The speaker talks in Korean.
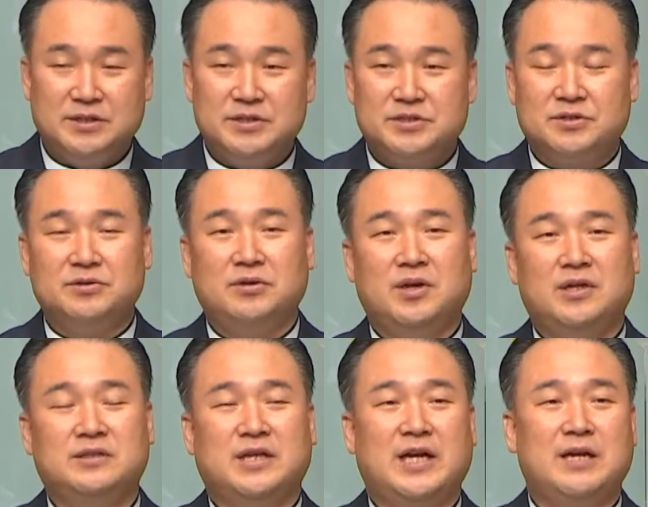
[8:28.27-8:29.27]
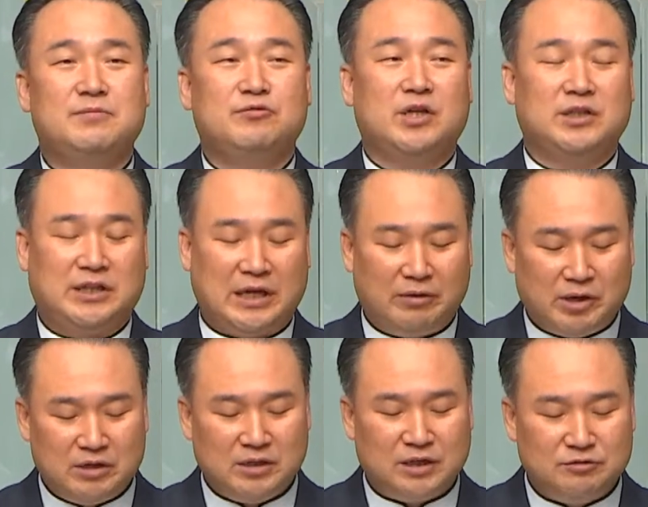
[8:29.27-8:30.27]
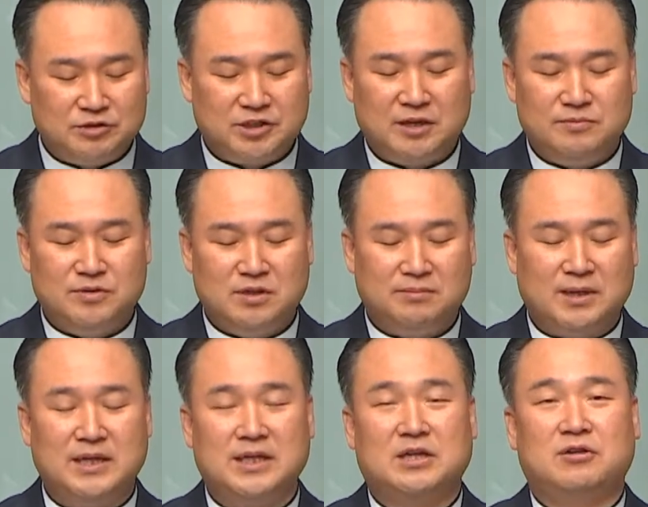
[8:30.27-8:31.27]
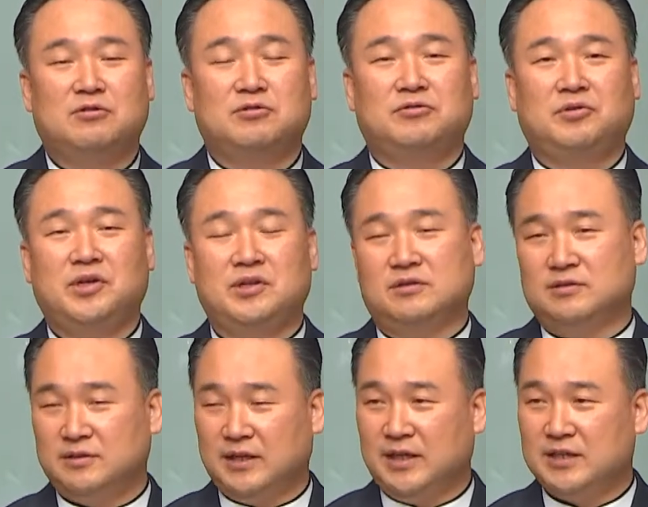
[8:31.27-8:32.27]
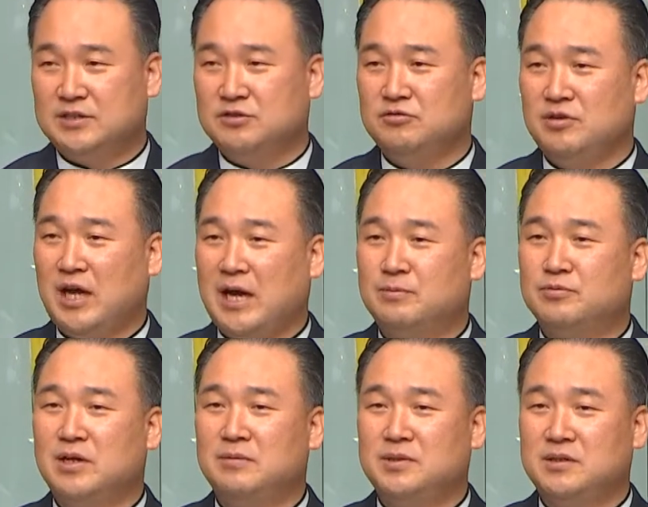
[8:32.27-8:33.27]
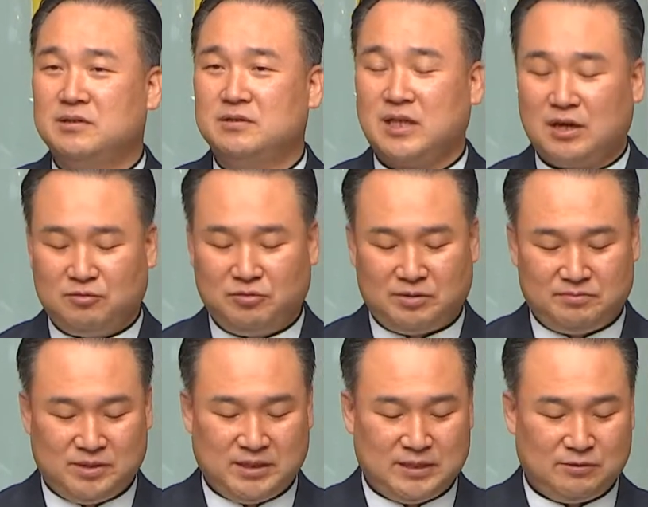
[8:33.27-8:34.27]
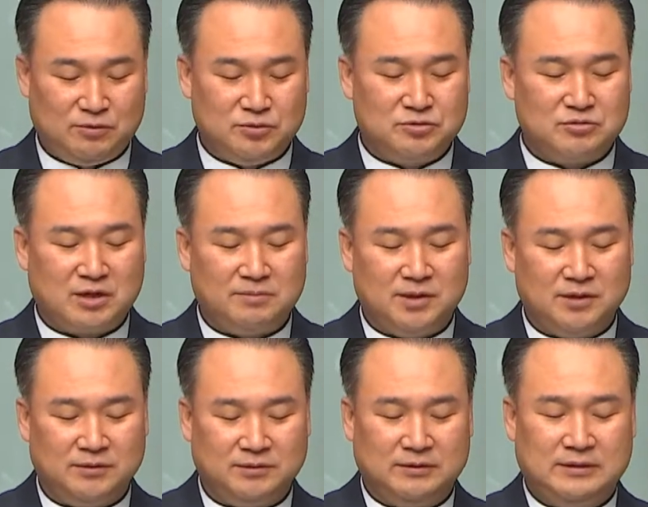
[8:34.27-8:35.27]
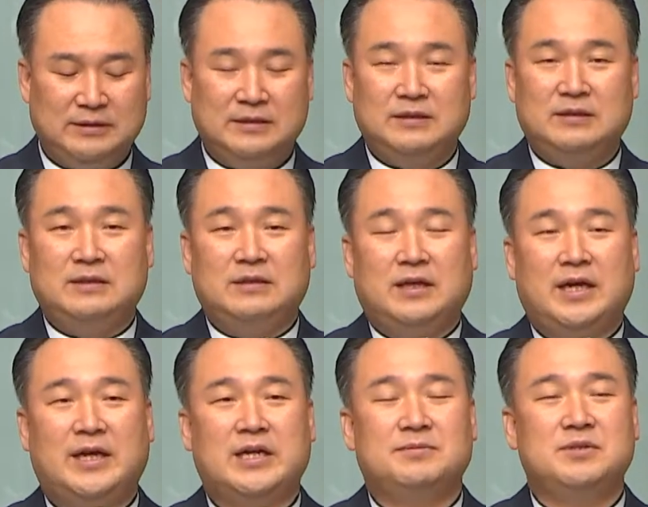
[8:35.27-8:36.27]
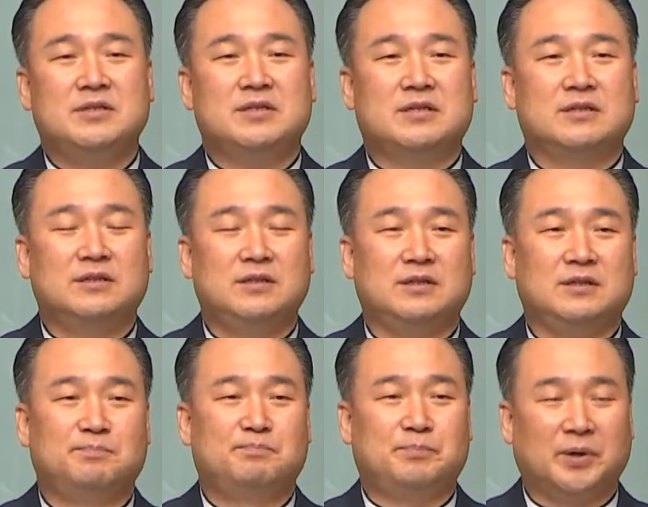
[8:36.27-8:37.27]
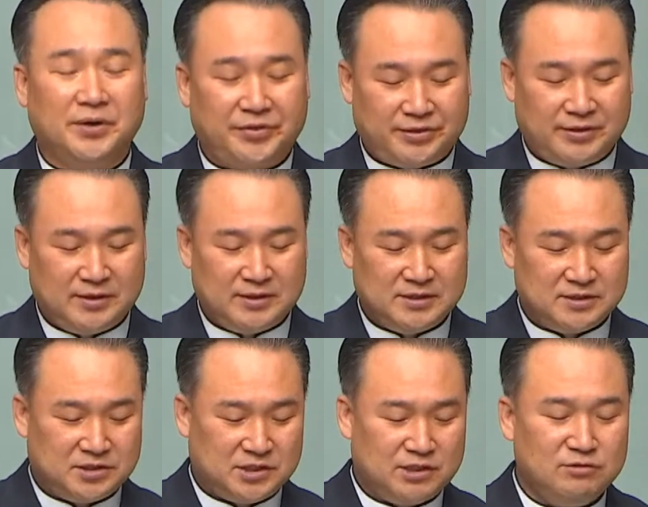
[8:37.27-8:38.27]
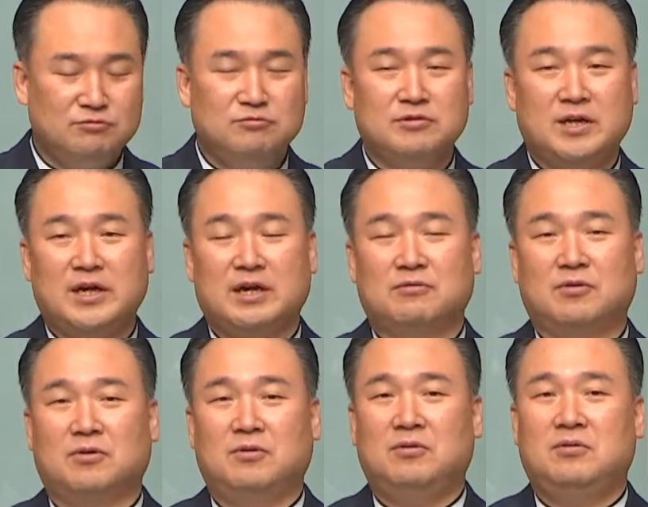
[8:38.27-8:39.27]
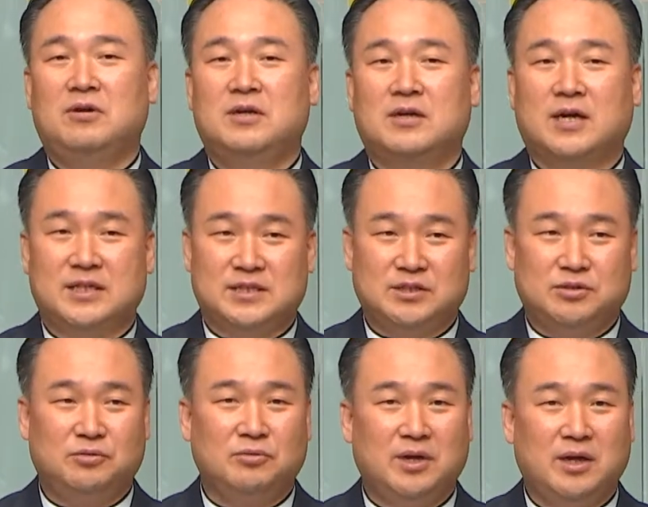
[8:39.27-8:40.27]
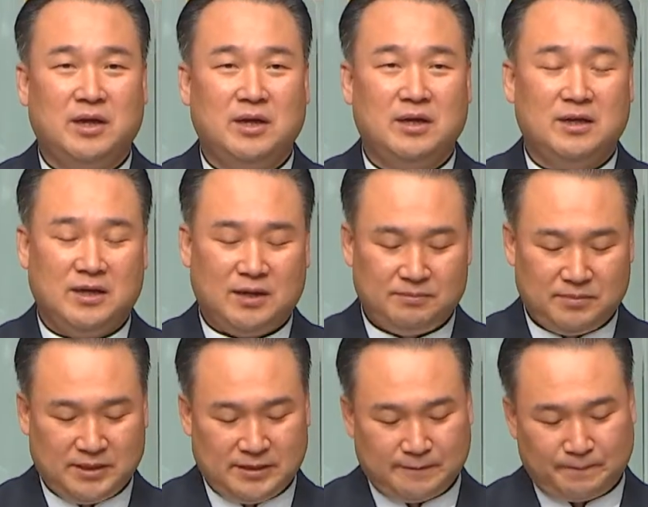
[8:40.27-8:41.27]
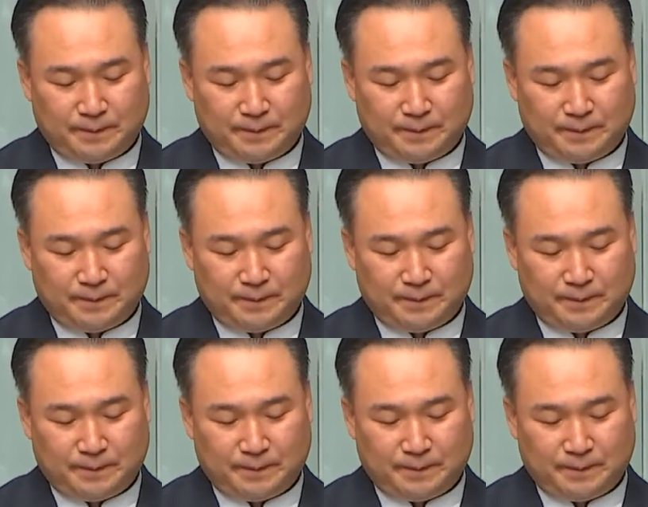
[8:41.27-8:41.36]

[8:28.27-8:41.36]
성경에는 하나님과 대화를 나눈 사람들이 많이 기록되어 있는데 그 중에 아브라함이 탁월합니다. 오죽하면 하나님은 그를 벗 친구라라고까지 소개합니다.